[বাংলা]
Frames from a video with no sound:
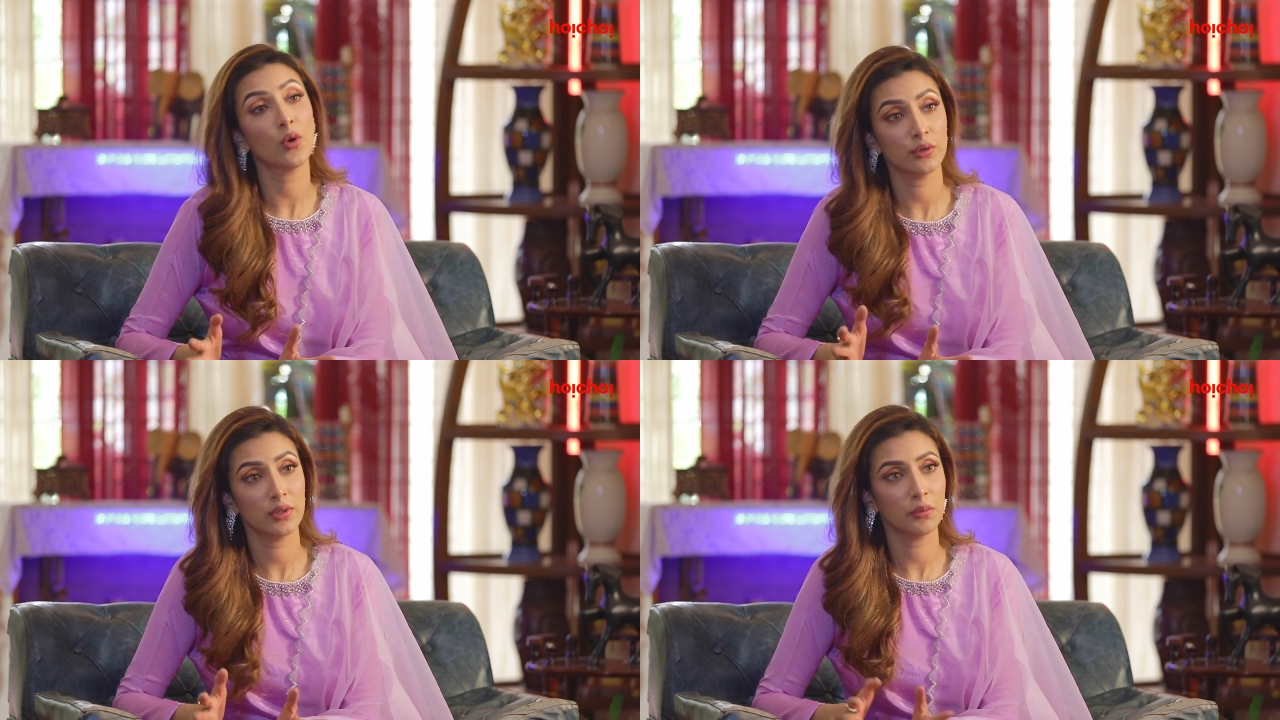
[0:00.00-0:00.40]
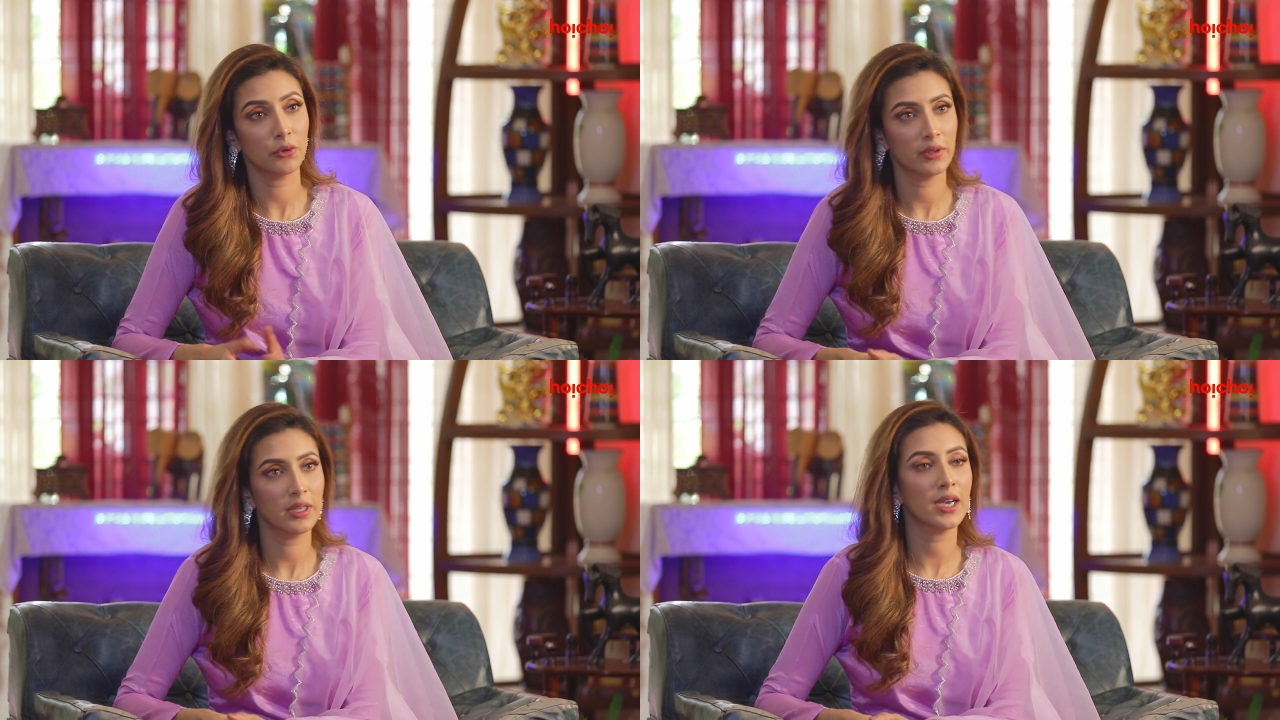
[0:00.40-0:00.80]
কটনের
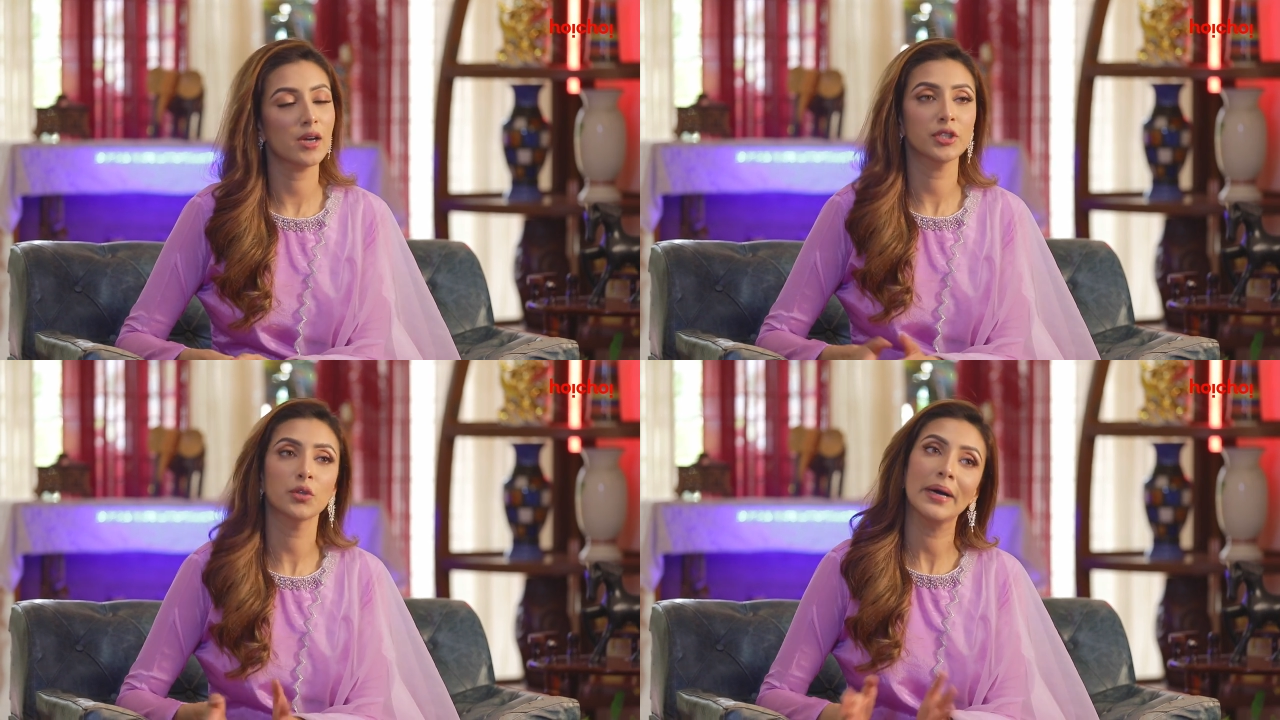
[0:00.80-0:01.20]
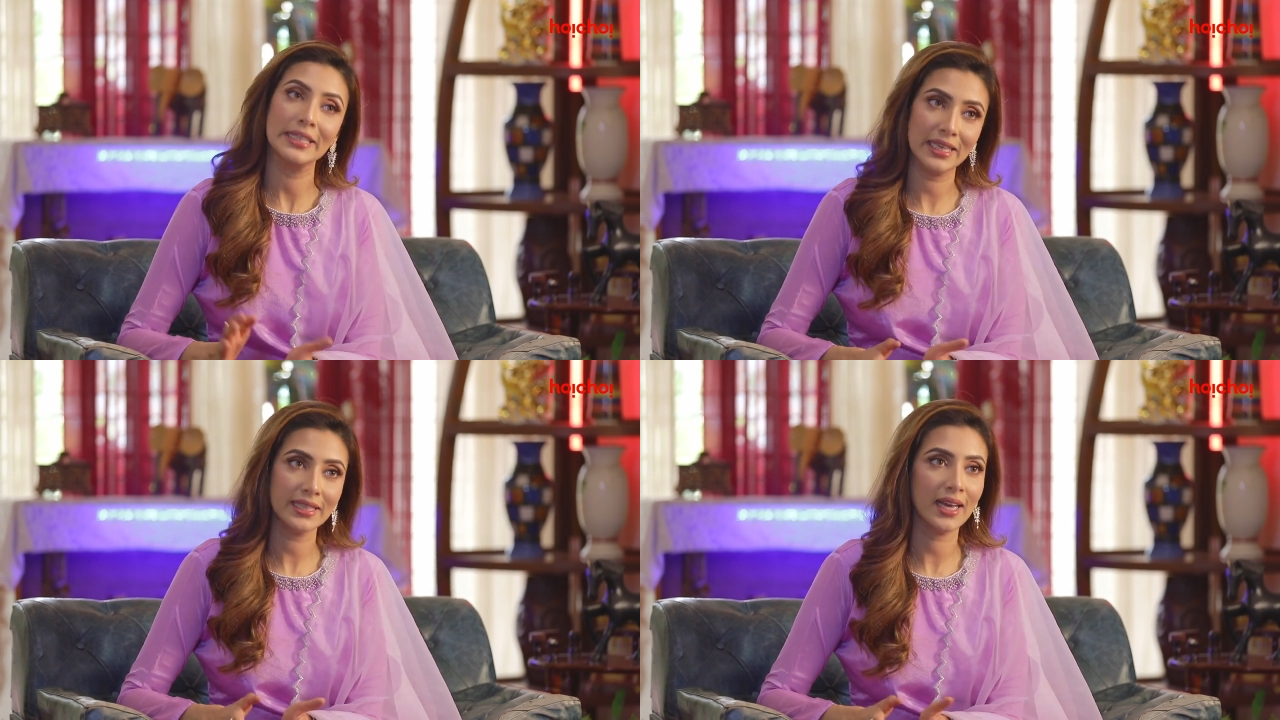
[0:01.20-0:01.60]
মধ্যে কারণ যেহেতু
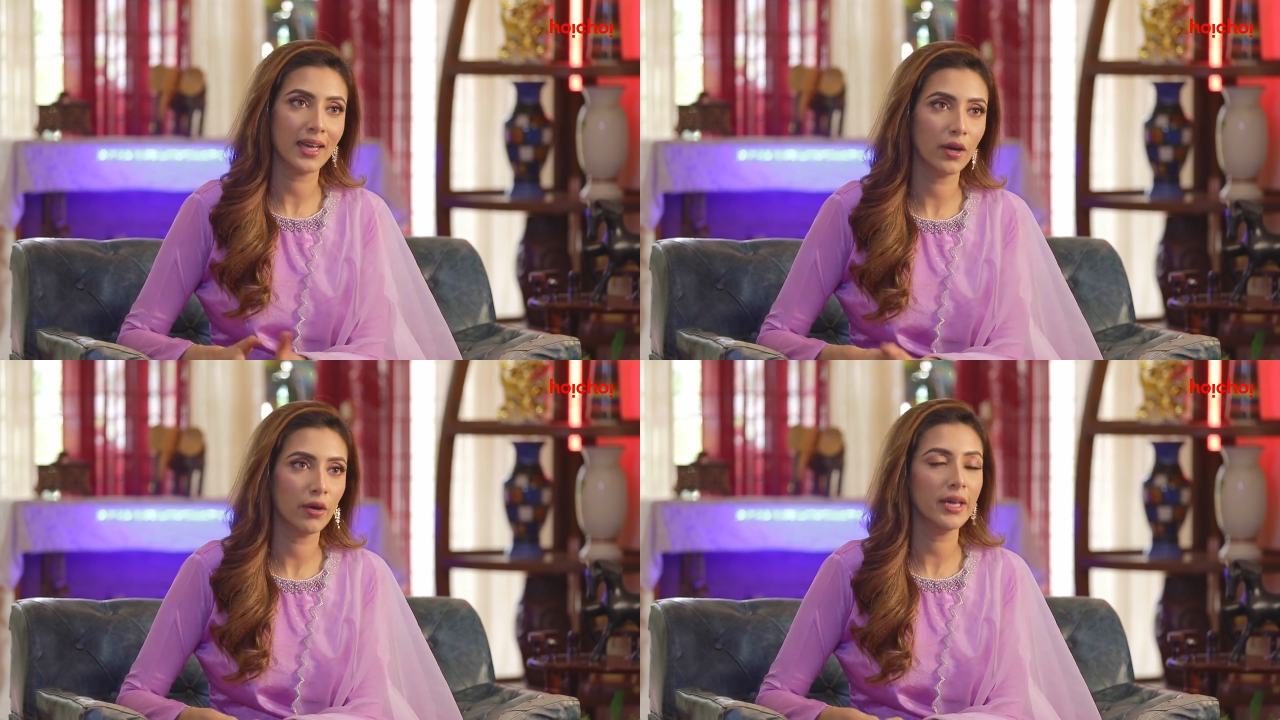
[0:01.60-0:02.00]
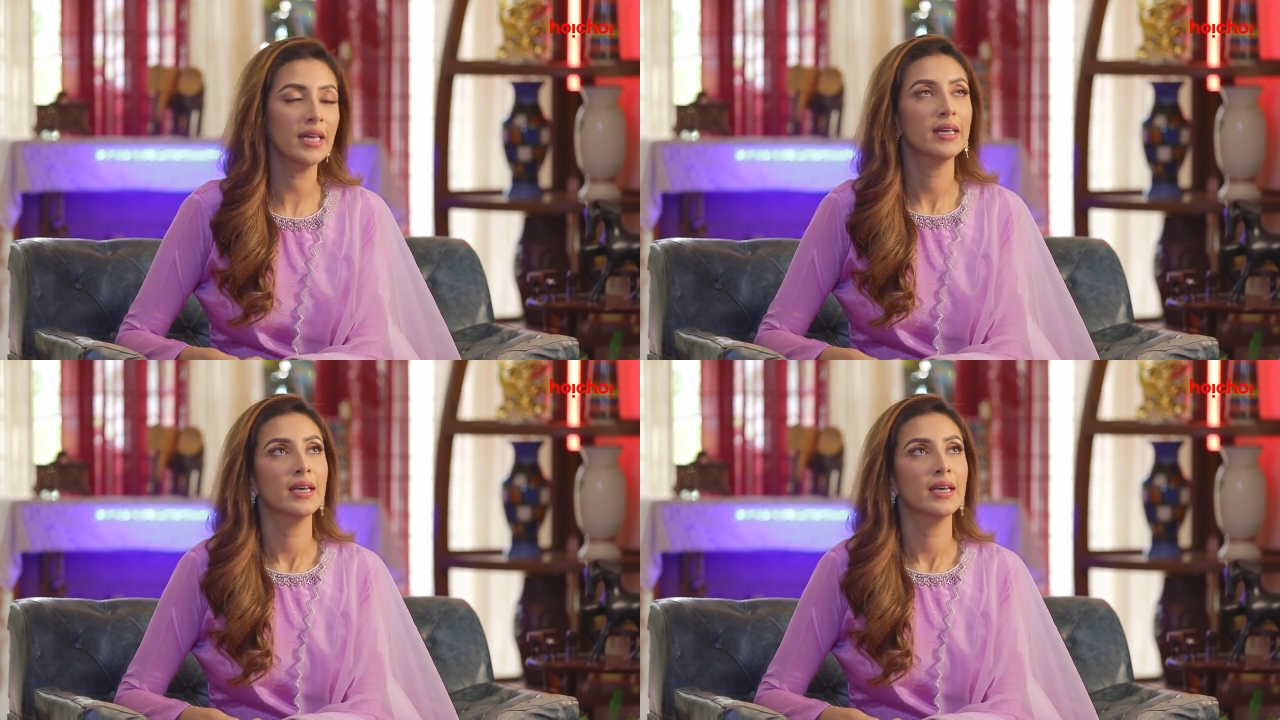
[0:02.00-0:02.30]
বাসায় থাকা হয়